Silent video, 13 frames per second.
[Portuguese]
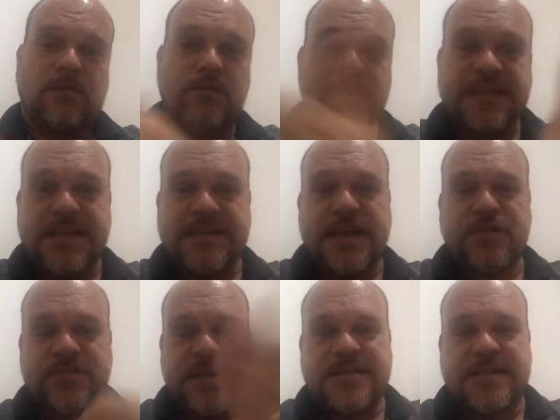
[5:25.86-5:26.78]
Vocês aí,
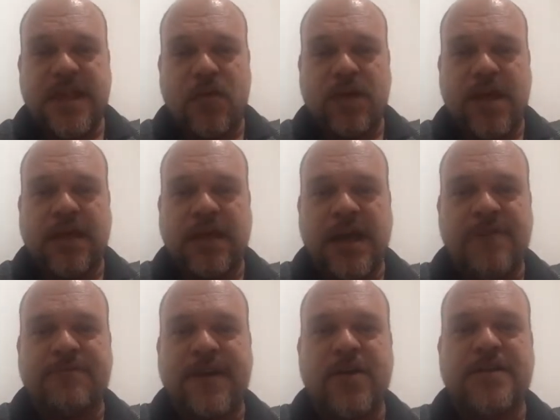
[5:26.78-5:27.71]
não sei se tem alguém aqui.
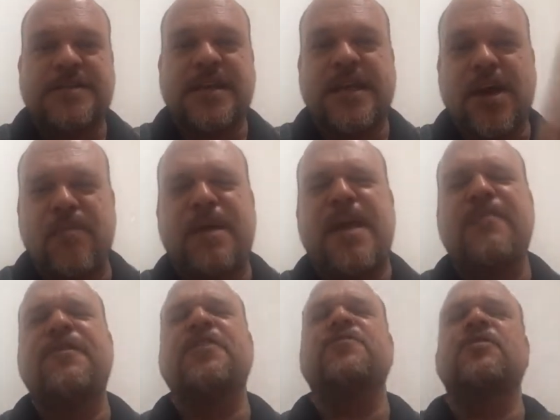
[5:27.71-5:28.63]
Rafael Ezequiel,
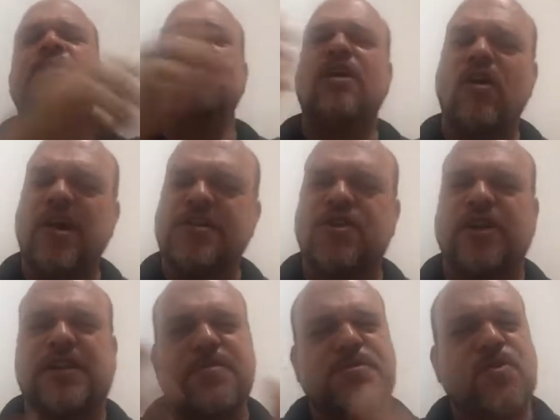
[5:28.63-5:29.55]
bem-vindo. Olha
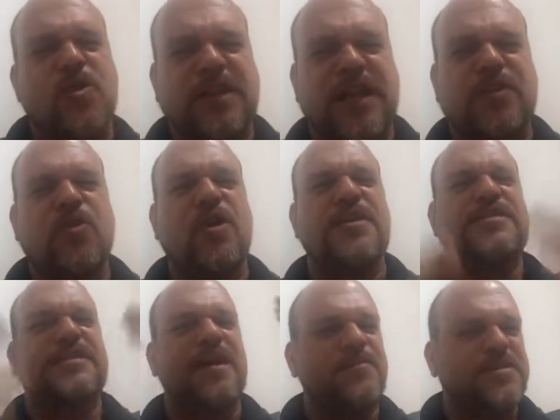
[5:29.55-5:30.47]
só, temos
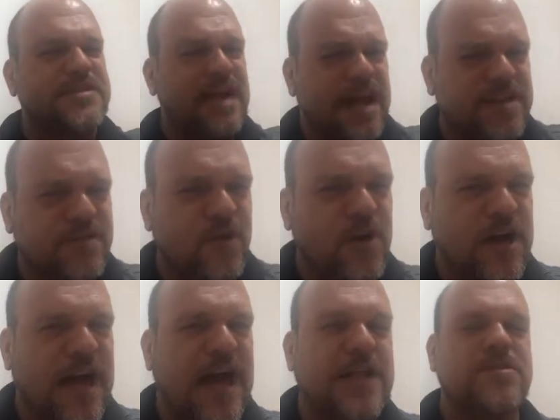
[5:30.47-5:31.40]
contadores, temos
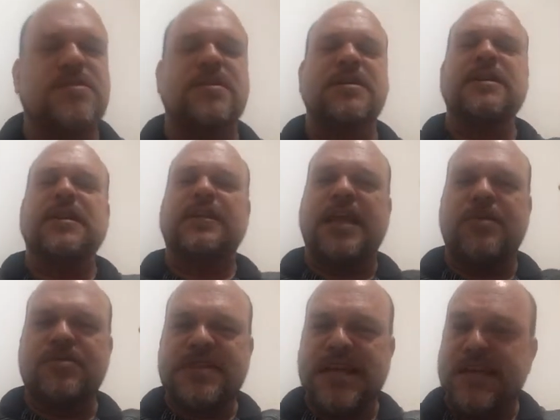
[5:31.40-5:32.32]
advogados,
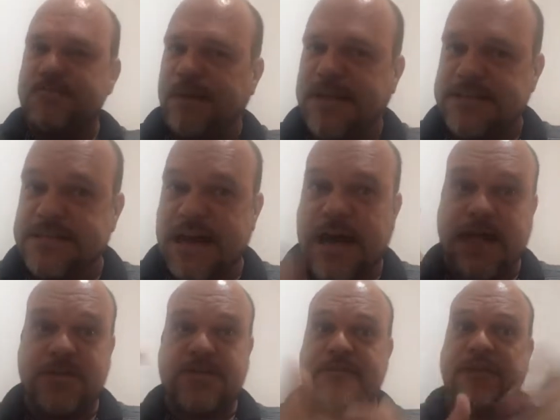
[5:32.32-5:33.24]
temos aí
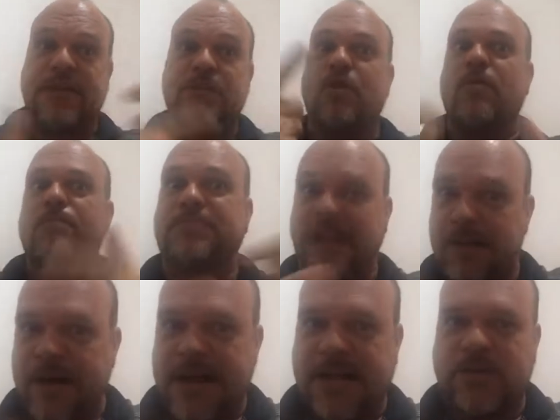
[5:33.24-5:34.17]
empresários, já vi que entrou
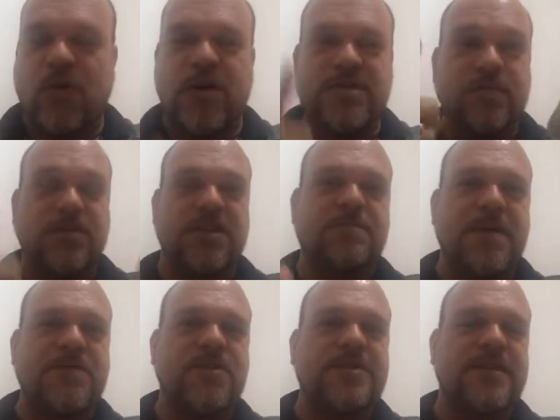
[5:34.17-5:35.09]
trabalhadores, muitas
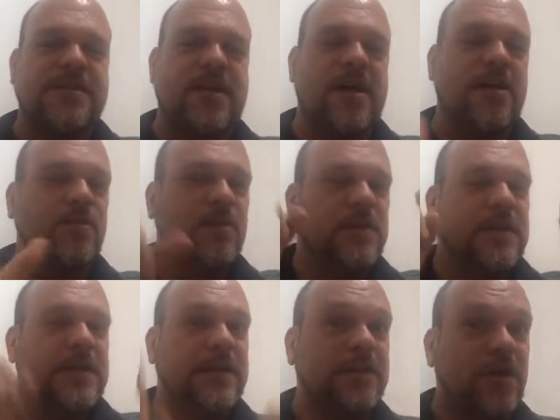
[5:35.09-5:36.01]
pessoas entrando,
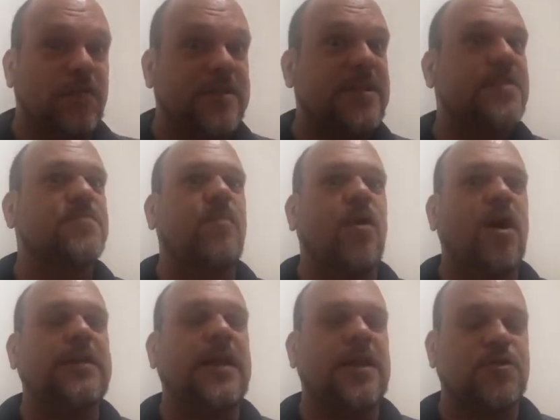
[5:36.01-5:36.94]
então vocês
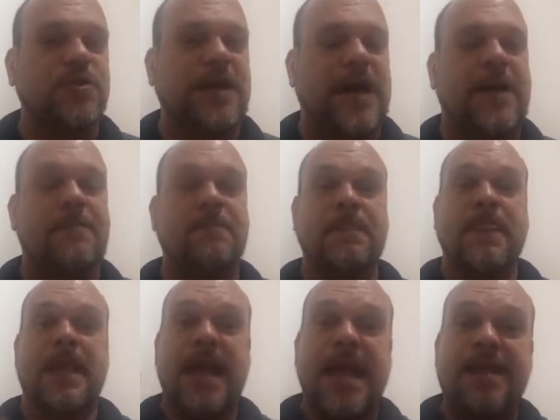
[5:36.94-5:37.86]
podem ajudar.
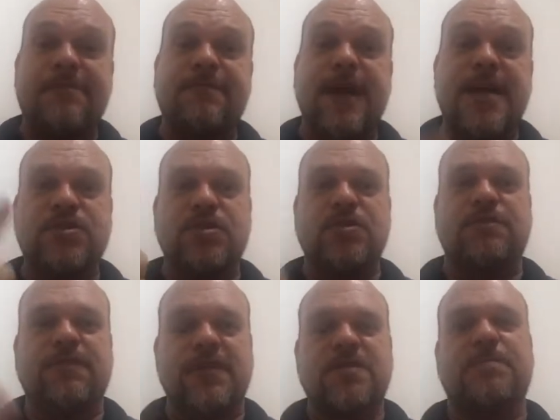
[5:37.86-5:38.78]
É fácil ou
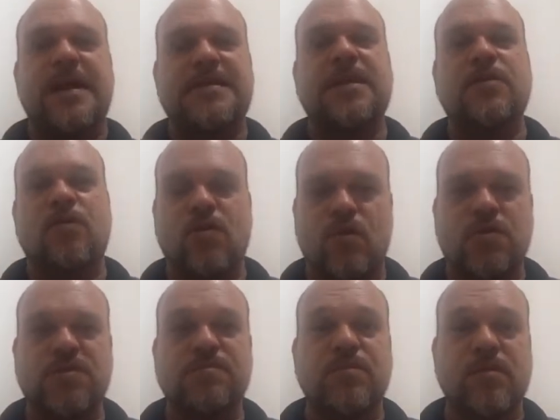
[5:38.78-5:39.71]
difícil passar no
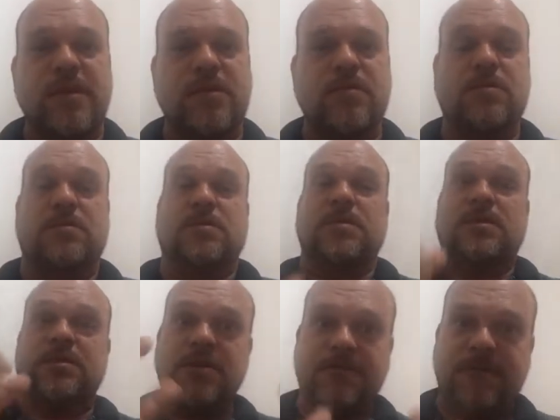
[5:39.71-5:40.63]
concurso público?
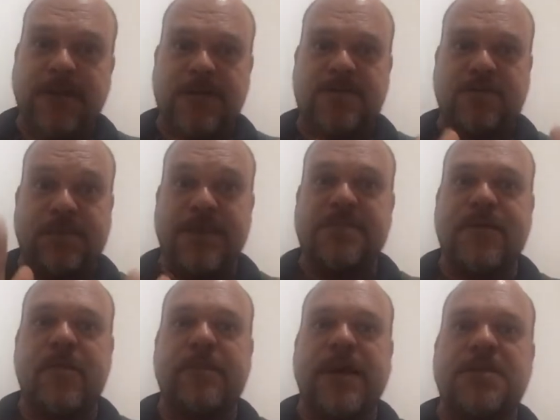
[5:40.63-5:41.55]
Difícil,
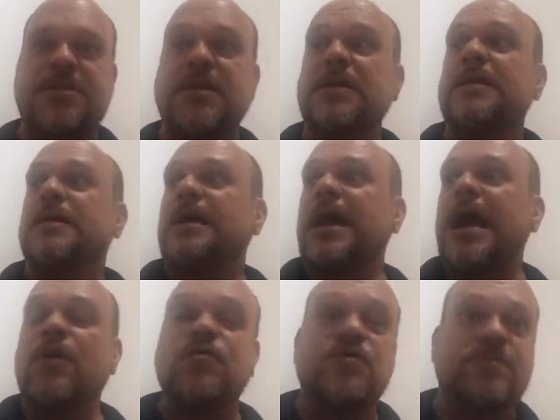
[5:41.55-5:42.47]
principalmente
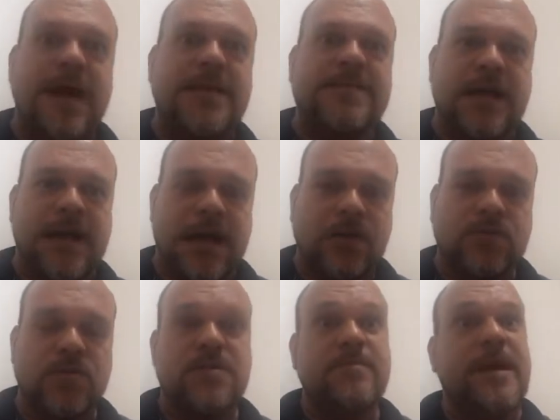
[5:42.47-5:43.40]
cargos mais
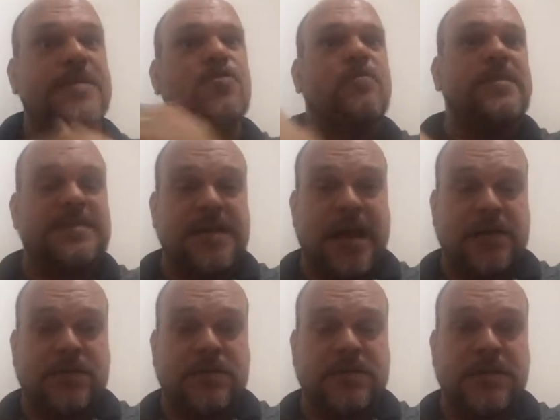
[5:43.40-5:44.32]
altos e mais
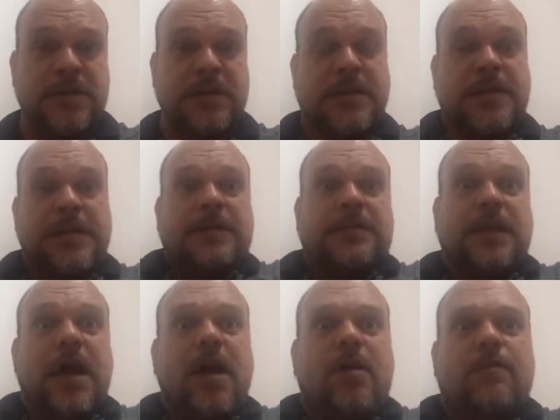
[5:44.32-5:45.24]
cobiçados.
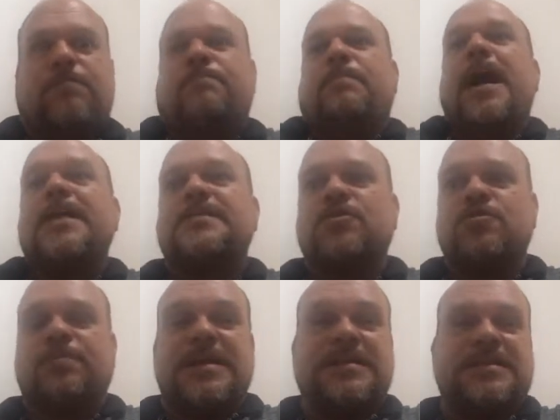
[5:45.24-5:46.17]
Então, parte
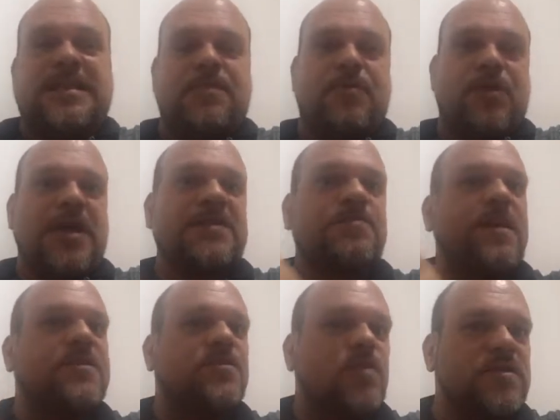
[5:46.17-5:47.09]
do princípio é que as
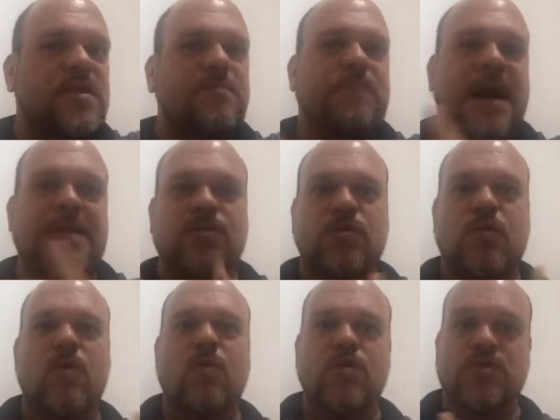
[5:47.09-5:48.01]
pessoas que passam no
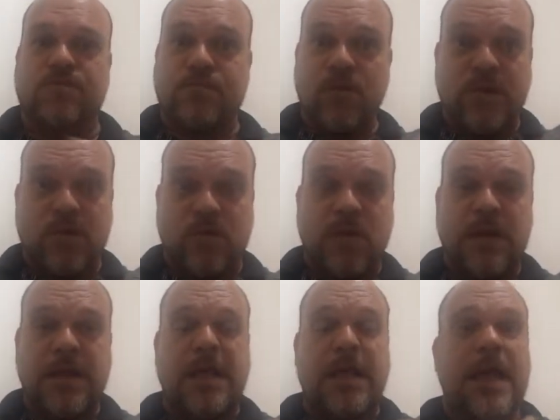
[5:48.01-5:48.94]
concurso público,
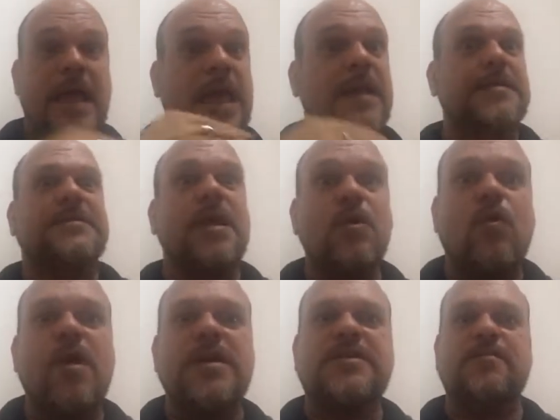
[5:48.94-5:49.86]
elas têm
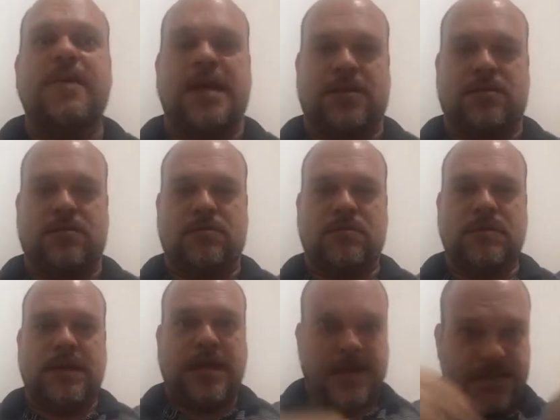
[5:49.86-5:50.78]
o conhecimento,
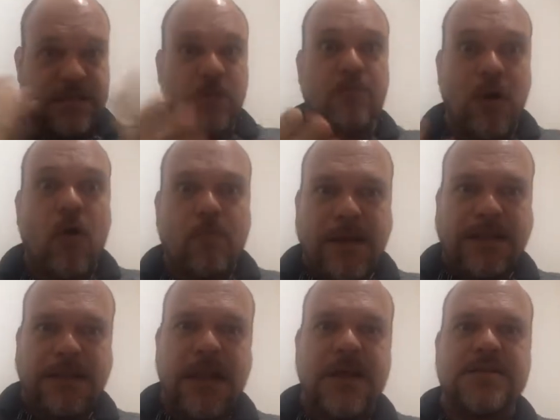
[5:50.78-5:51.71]
elas têm uma
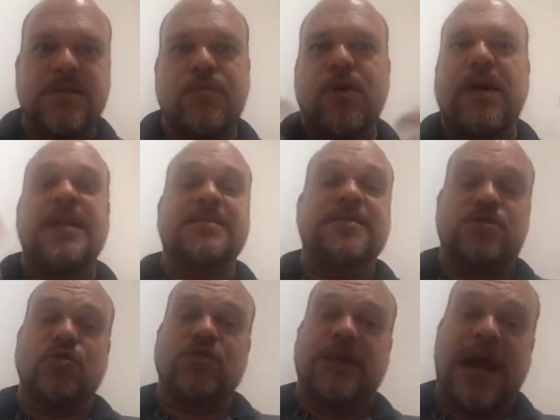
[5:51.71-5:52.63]
competência, porque elas
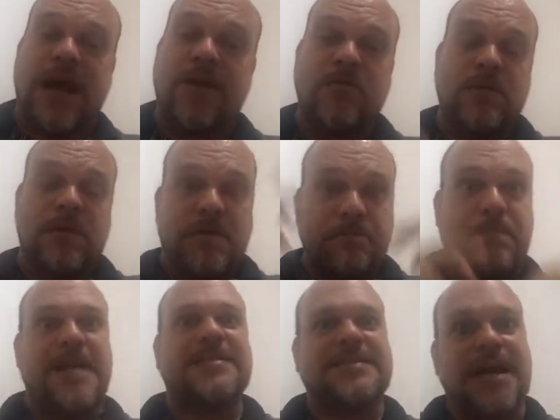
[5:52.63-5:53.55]
estudaram,
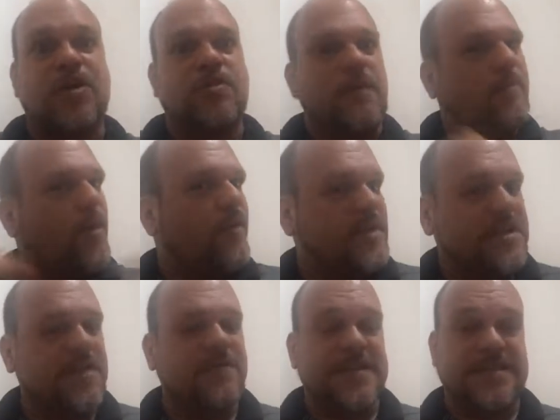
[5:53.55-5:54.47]
passaram numa prova
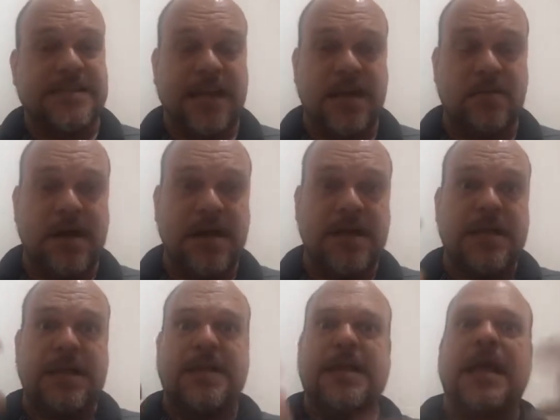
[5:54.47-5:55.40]
dificílima
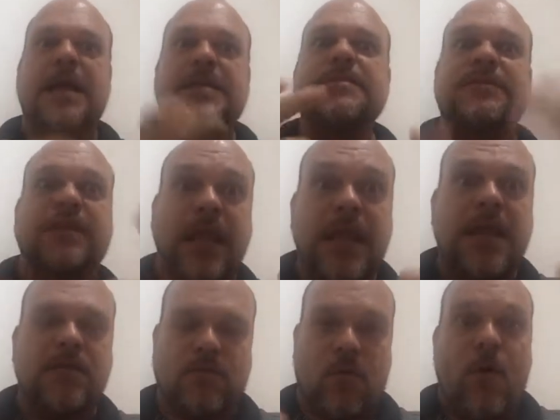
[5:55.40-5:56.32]
e elas
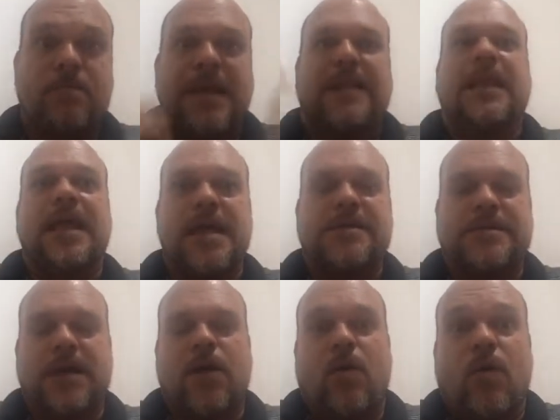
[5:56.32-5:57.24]
têm
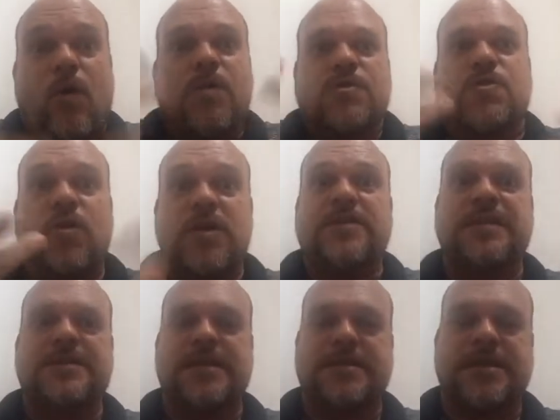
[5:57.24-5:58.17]
competência ou condições
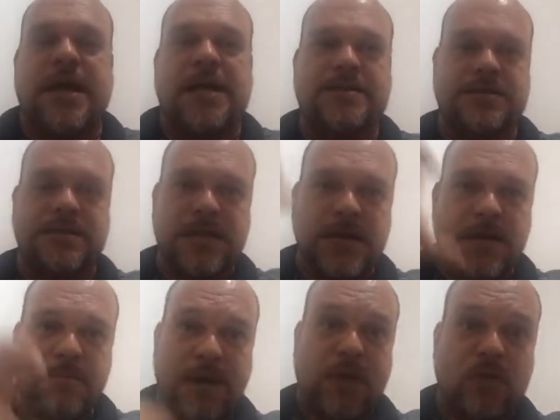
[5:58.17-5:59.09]
necessárias
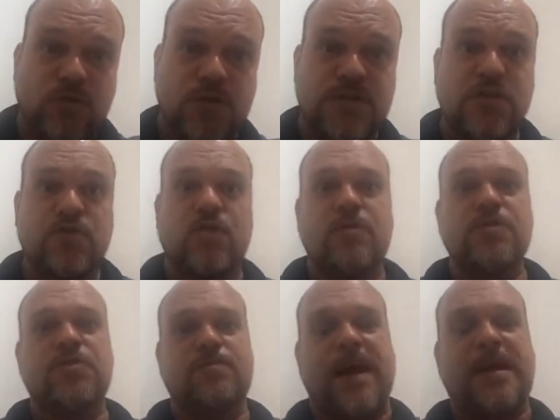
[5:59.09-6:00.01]
para conduzir os
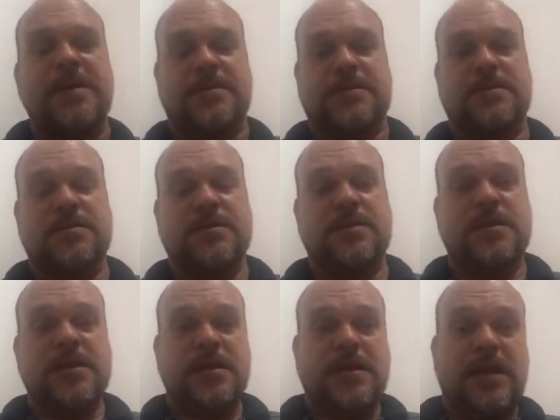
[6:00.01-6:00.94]
rumos do país.
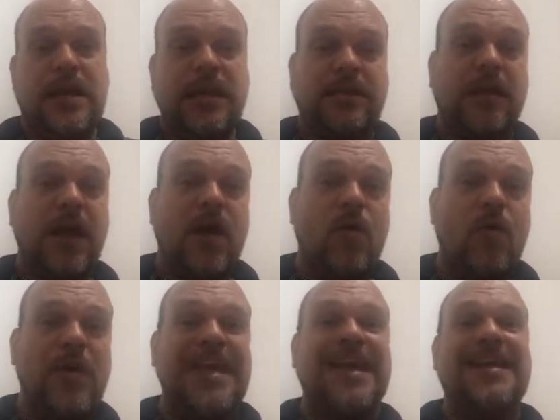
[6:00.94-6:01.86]

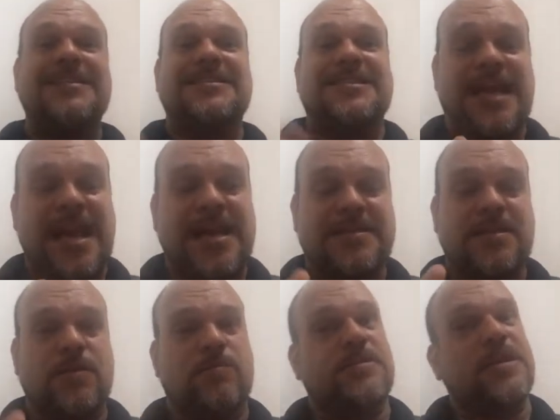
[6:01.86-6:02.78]
Então, o INSS,